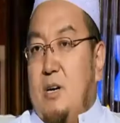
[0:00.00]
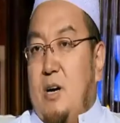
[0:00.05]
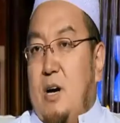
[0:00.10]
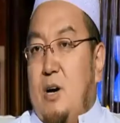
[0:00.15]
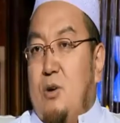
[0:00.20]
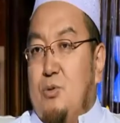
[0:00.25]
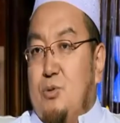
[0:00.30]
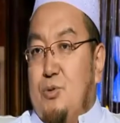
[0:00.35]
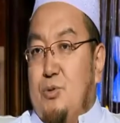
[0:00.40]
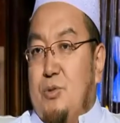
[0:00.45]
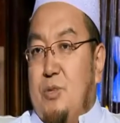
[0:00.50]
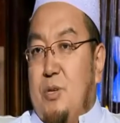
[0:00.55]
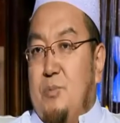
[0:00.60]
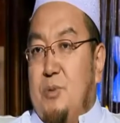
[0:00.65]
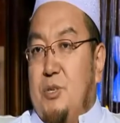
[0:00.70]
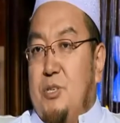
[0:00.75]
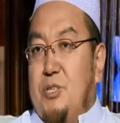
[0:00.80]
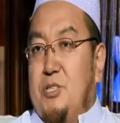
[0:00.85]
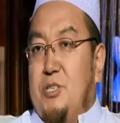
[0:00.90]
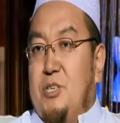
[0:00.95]
阿轰兄弟
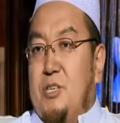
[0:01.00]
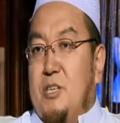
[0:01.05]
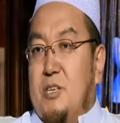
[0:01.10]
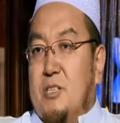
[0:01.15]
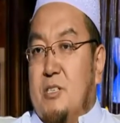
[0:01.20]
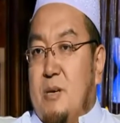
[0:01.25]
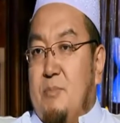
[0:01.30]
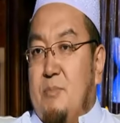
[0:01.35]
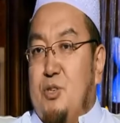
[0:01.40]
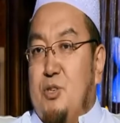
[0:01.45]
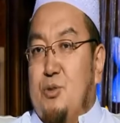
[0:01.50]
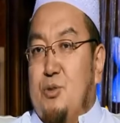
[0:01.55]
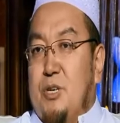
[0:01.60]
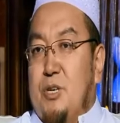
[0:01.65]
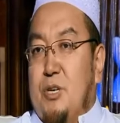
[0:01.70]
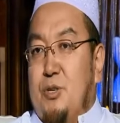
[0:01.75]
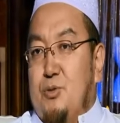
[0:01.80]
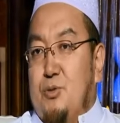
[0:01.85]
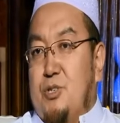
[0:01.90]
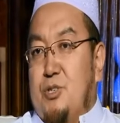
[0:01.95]
们以及呢咱们有
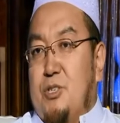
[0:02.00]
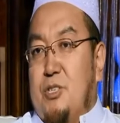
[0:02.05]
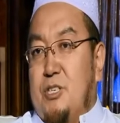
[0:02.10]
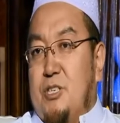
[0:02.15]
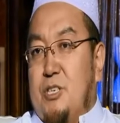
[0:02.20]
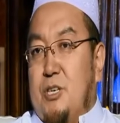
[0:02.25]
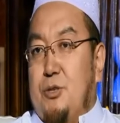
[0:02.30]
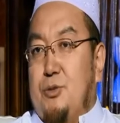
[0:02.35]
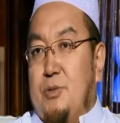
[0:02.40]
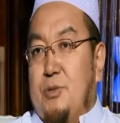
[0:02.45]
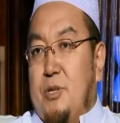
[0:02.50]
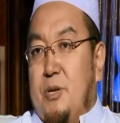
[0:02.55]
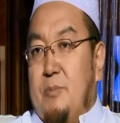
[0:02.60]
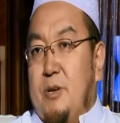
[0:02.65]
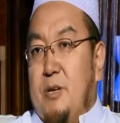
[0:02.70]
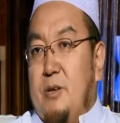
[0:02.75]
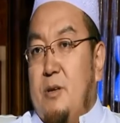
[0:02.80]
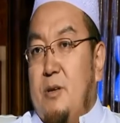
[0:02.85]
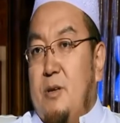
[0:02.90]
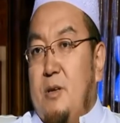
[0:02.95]
钱有势的这些兄弟
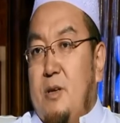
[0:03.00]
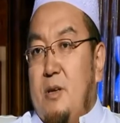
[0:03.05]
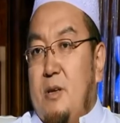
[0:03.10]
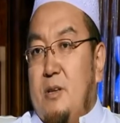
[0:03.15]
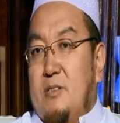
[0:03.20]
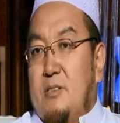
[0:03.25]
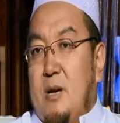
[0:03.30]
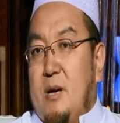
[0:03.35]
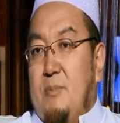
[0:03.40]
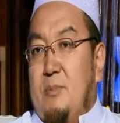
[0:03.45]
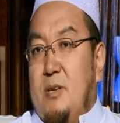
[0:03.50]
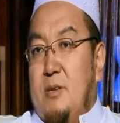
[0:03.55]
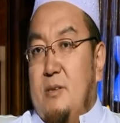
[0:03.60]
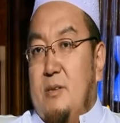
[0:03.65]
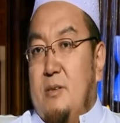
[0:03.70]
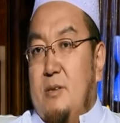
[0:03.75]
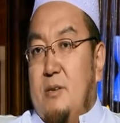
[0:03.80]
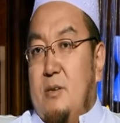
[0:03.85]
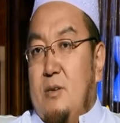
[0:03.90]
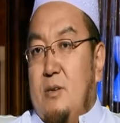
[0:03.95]
们，咱们
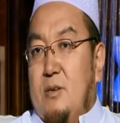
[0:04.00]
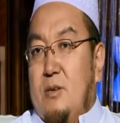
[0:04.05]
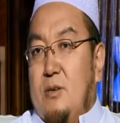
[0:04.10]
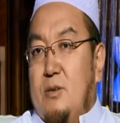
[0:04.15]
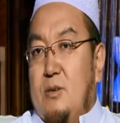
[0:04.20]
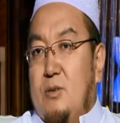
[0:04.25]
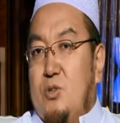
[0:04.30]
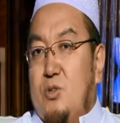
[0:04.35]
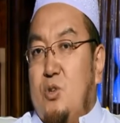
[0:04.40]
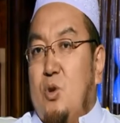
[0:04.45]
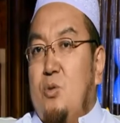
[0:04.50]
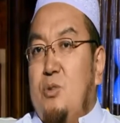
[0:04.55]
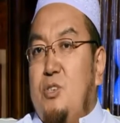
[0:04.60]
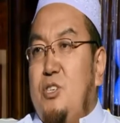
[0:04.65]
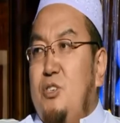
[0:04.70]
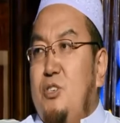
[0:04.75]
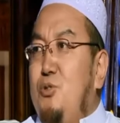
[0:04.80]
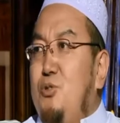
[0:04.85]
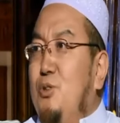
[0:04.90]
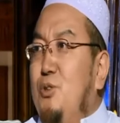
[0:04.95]
重
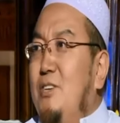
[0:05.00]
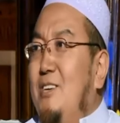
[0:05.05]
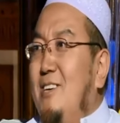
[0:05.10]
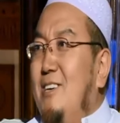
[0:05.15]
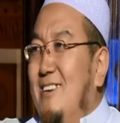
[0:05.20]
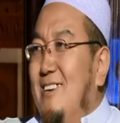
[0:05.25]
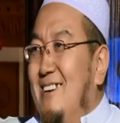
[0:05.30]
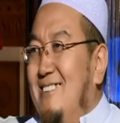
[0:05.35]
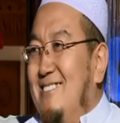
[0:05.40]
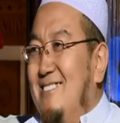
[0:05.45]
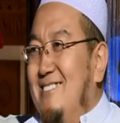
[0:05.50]
新去念。